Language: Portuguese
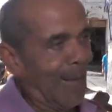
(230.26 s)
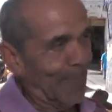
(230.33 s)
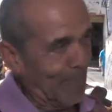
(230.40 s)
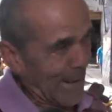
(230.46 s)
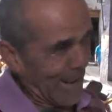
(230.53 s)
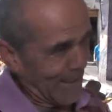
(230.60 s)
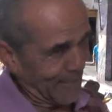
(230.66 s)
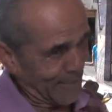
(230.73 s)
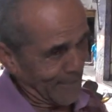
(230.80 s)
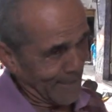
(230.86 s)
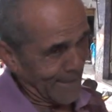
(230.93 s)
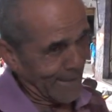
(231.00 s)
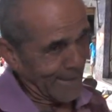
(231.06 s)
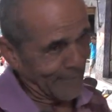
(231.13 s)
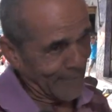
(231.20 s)
Rapaz,
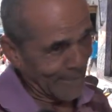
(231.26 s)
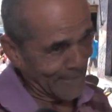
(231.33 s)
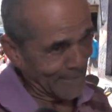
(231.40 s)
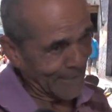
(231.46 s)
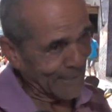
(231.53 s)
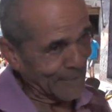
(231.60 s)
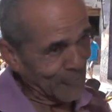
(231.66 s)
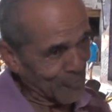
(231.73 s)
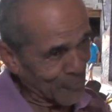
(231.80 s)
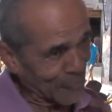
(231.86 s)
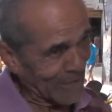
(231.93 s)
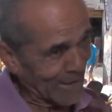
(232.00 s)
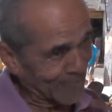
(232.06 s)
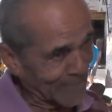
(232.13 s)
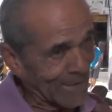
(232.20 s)
às vezes a gente não
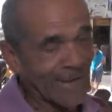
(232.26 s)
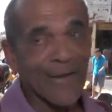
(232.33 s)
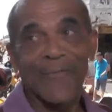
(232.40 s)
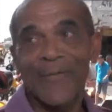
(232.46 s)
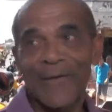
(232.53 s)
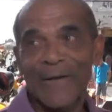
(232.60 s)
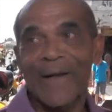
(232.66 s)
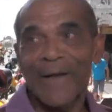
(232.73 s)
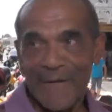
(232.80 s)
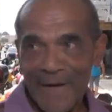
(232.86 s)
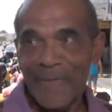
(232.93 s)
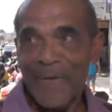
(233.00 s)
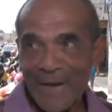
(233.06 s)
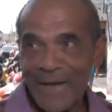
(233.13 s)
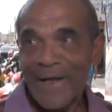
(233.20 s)
sabe de quem votar,
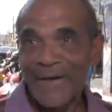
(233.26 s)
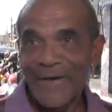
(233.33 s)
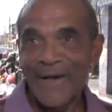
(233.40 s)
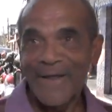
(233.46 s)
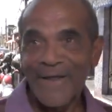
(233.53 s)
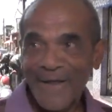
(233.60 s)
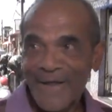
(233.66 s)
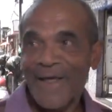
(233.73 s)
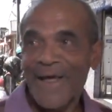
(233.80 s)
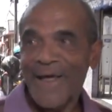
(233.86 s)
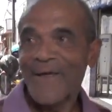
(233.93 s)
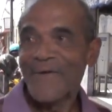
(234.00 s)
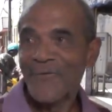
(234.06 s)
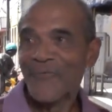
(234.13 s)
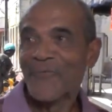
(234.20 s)
sabe é que, em quem
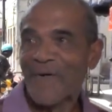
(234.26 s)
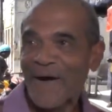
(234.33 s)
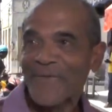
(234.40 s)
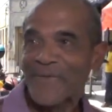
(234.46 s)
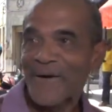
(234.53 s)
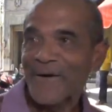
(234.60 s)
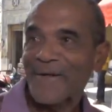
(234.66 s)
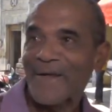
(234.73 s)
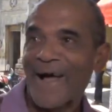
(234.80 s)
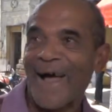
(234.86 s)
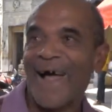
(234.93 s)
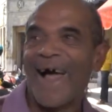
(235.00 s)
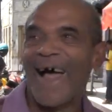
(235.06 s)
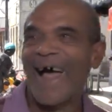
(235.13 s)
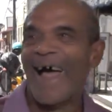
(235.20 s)
a gente não vai votar.